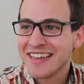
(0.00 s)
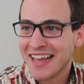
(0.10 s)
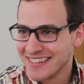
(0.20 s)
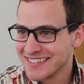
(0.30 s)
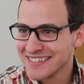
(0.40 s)
e
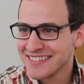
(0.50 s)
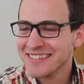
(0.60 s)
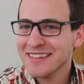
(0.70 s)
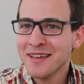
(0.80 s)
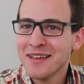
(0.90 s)
casas.
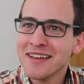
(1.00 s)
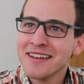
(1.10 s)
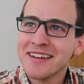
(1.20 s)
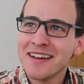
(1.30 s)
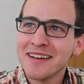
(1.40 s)

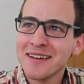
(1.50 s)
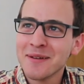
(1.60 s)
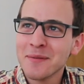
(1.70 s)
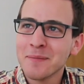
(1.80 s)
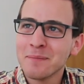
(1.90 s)

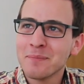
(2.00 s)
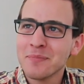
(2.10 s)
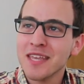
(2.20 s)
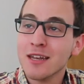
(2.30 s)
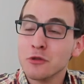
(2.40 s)

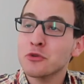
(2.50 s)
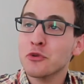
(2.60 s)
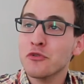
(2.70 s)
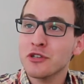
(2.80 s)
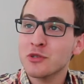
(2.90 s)
Um, e na
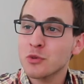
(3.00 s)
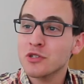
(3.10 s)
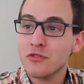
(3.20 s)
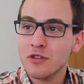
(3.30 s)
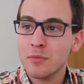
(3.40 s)
altura o
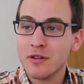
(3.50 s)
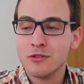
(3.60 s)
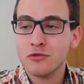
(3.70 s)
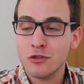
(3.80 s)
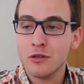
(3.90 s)
Facebook servia para
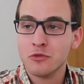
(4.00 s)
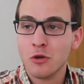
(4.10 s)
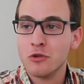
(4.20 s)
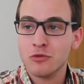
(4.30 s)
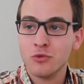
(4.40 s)
isso, tínhamos
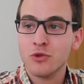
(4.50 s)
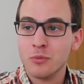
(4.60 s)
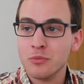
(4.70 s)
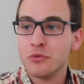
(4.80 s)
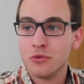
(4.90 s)
ao mesmo
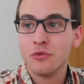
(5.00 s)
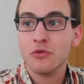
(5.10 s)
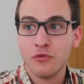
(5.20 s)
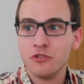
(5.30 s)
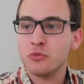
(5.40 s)
tempo que,
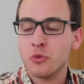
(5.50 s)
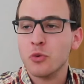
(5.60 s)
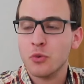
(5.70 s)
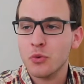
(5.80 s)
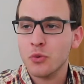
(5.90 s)
que o
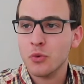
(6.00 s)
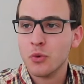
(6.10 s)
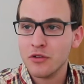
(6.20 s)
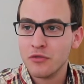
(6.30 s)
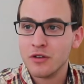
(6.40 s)
Facebook o
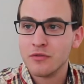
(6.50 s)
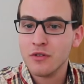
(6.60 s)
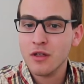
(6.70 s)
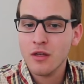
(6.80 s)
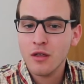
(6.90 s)
Wi-Fi.
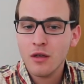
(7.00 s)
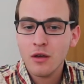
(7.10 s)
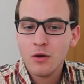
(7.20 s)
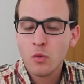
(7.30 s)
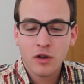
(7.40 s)

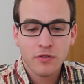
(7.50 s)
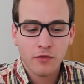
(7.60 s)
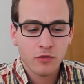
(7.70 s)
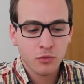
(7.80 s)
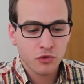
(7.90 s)
O
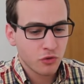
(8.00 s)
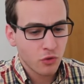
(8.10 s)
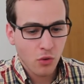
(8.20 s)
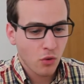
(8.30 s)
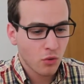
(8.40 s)
Wi-Fi
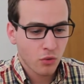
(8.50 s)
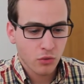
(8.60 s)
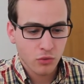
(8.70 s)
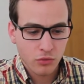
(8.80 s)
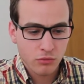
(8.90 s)

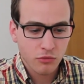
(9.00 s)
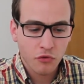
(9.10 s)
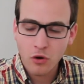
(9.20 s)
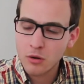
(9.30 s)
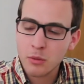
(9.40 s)
começou de
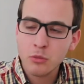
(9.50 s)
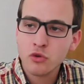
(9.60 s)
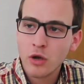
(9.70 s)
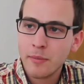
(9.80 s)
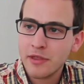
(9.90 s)
forma
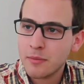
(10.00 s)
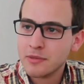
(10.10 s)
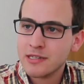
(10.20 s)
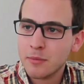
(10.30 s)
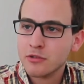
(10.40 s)
muito rápida a
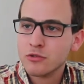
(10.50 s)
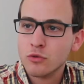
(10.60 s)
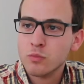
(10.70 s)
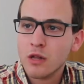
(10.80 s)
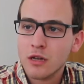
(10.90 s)
passar para o
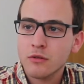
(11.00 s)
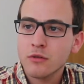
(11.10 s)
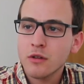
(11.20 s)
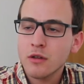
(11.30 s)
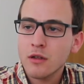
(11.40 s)
segundo plano
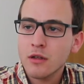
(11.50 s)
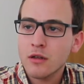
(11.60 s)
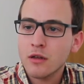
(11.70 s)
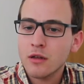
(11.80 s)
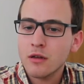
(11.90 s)

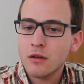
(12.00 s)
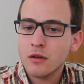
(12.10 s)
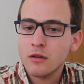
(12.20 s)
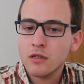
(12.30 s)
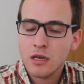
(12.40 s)

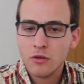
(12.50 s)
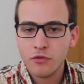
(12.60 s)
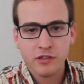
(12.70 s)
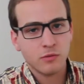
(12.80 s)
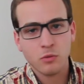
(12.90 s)
uh, e aí o
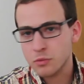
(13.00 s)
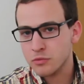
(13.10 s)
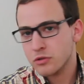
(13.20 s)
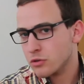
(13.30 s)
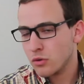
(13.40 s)
Facebook
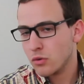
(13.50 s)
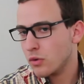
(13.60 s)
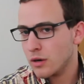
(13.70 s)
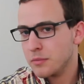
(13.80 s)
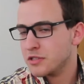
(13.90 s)

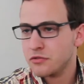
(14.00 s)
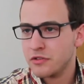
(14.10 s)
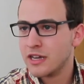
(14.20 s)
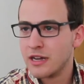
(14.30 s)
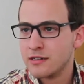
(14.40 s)
começou a
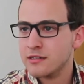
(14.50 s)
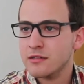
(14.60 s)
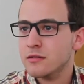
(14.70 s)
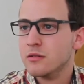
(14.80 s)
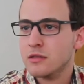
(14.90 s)

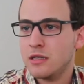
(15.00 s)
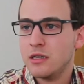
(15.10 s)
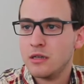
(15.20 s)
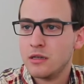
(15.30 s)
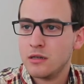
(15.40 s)
massificar-se
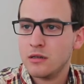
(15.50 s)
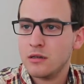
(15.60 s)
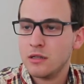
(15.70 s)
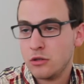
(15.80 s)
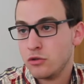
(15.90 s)
até,
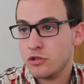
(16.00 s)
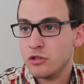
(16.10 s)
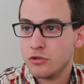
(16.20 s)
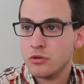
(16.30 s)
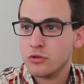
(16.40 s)
até aos
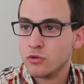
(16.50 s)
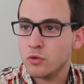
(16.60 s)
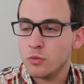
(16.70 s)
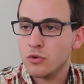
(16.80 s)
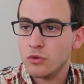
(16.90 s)
dias de hoje,
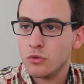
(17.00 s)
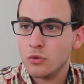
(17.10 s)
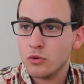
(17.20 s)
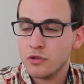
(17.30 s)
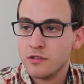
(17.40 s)
como
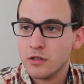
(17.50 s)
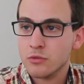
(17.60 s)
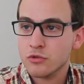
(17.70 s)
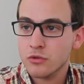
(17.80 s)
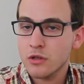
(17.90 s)
o, o
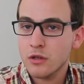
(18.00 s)
conhecemos.